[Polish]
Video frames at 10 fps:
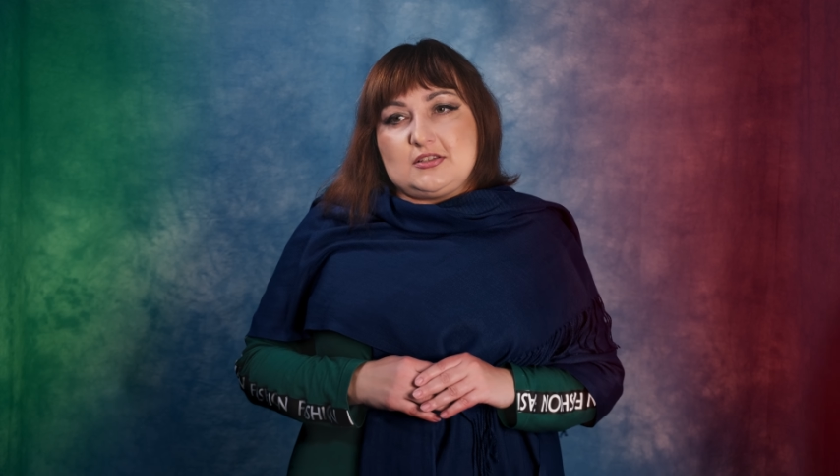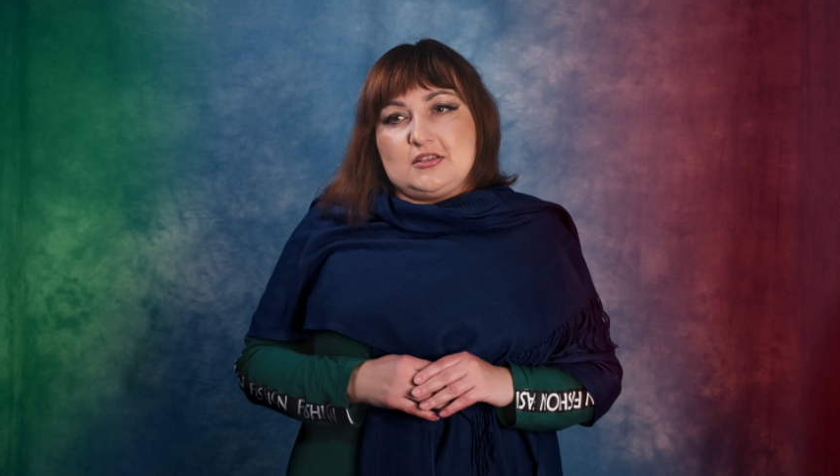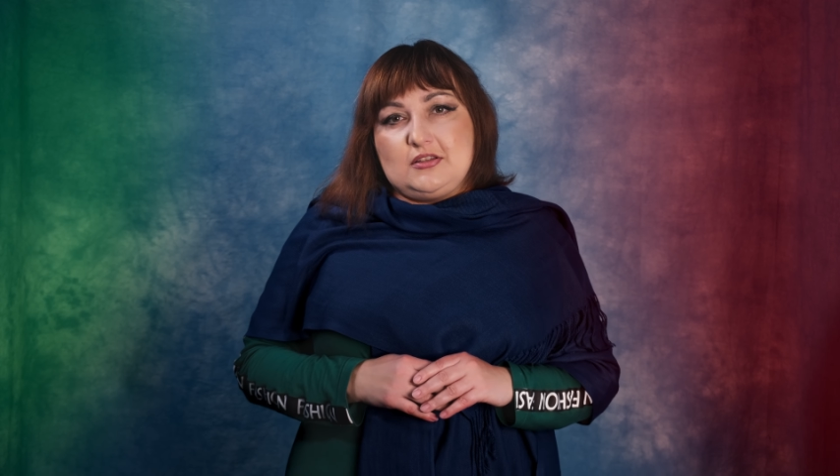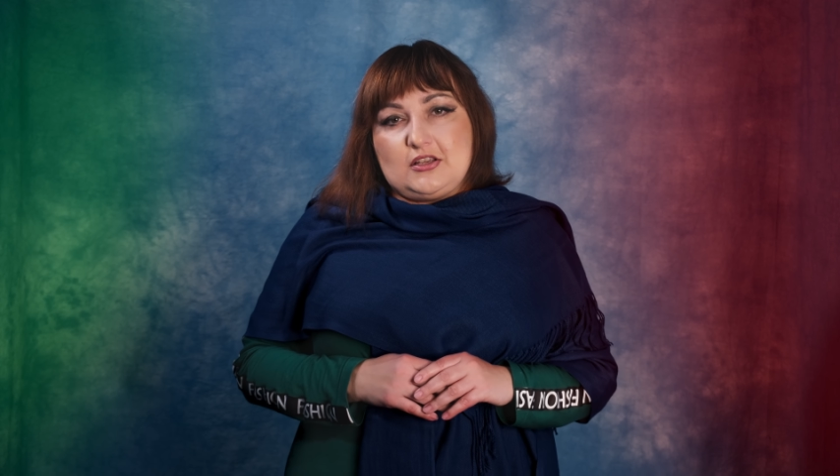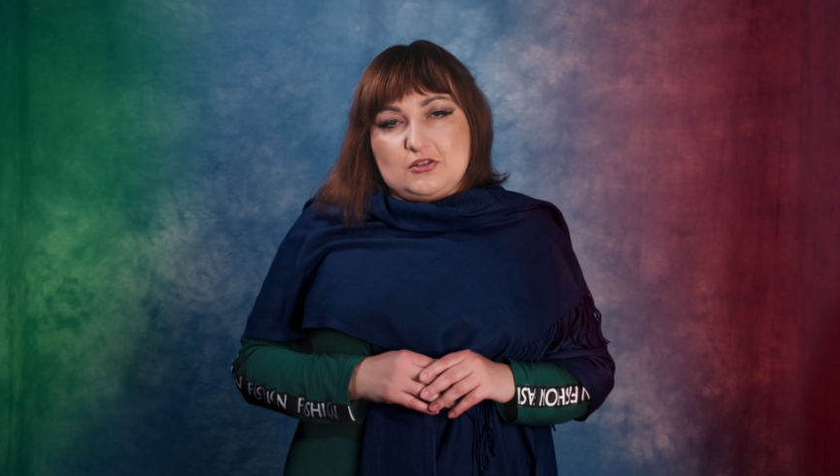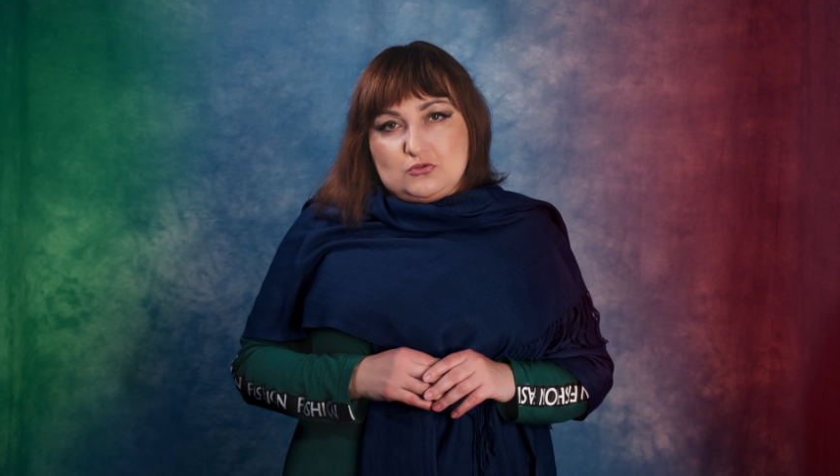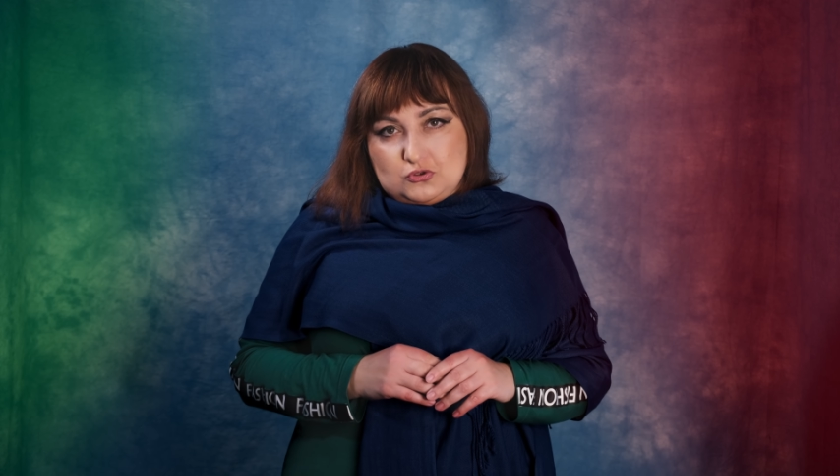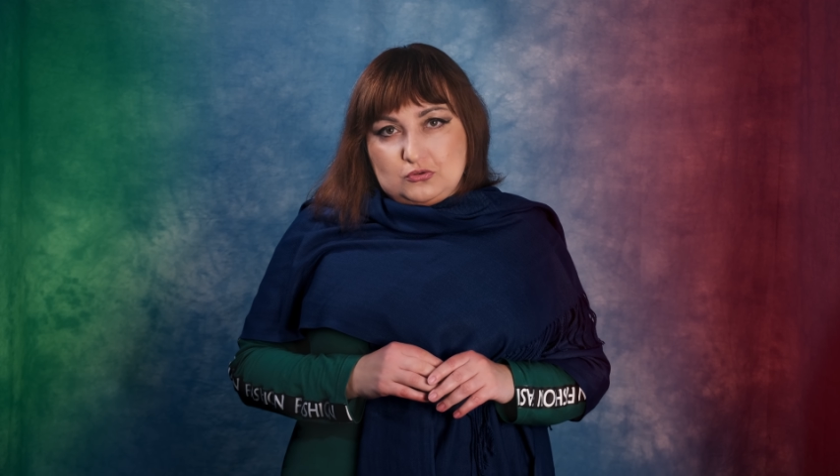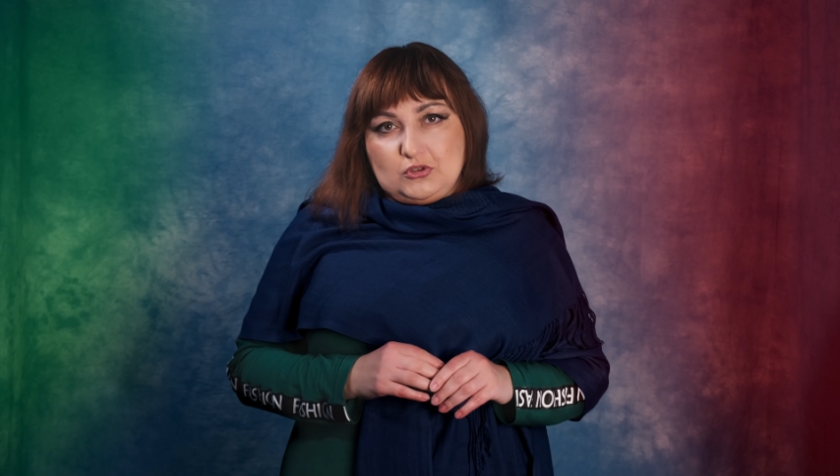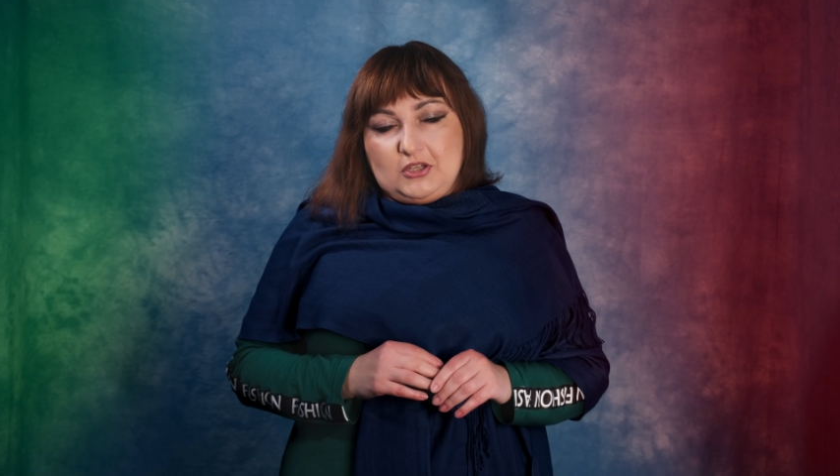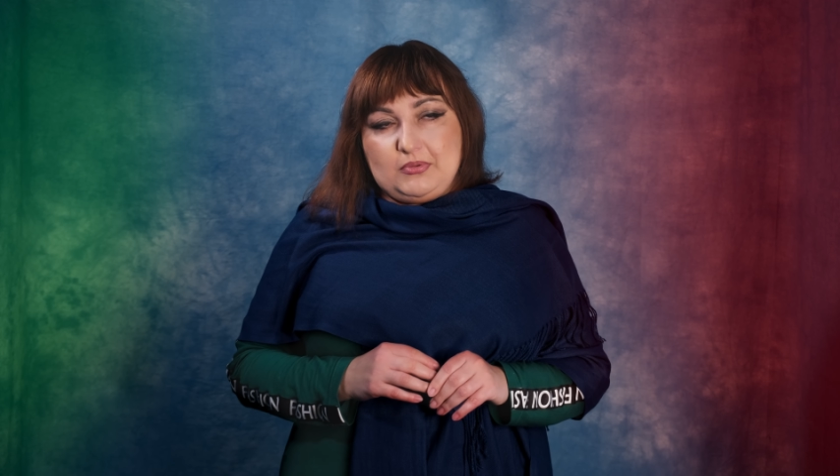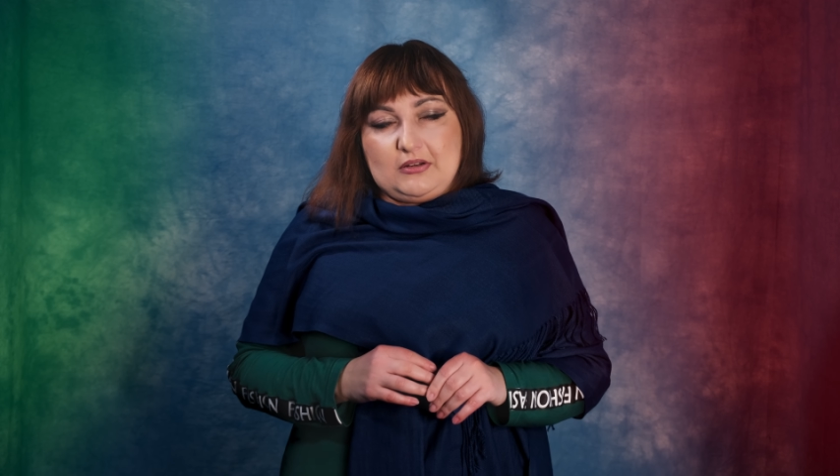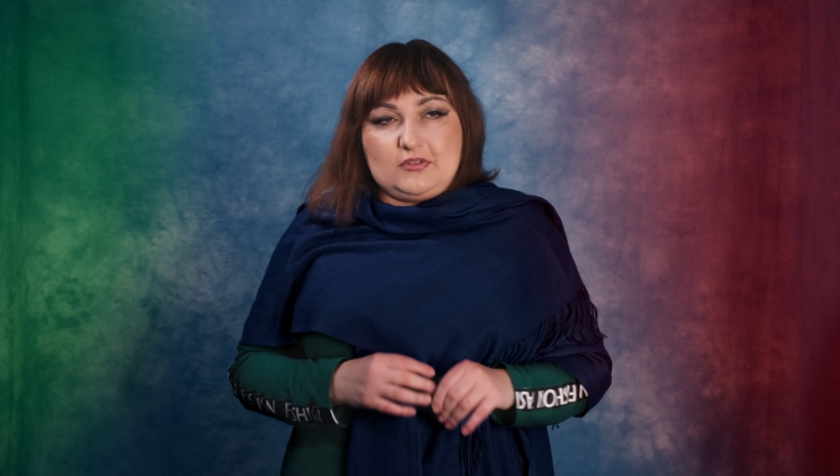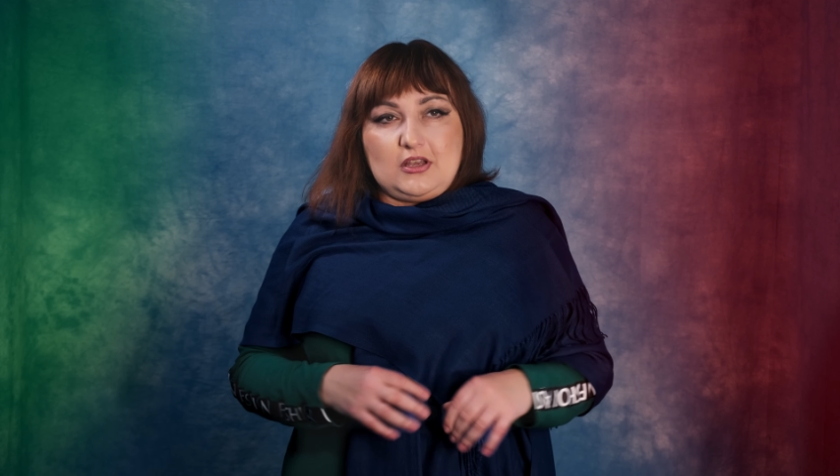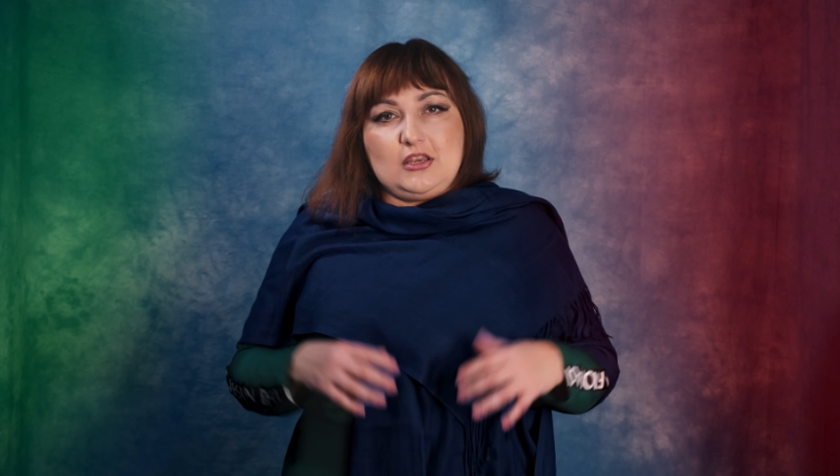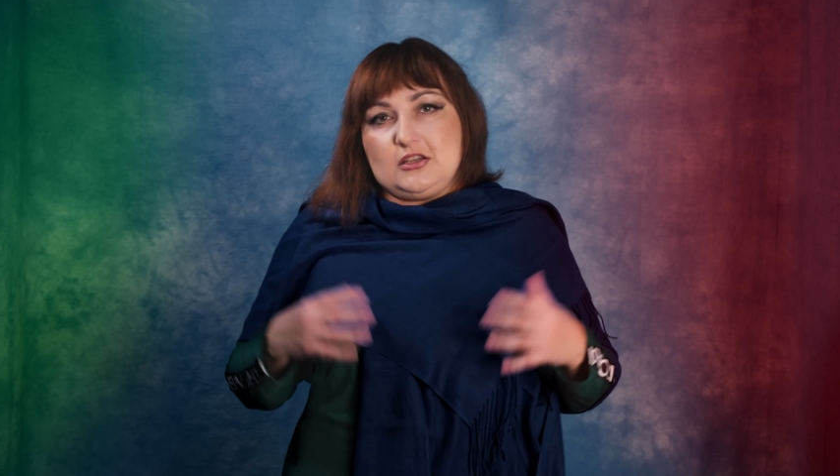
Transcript: syntezą sztuki, prawda?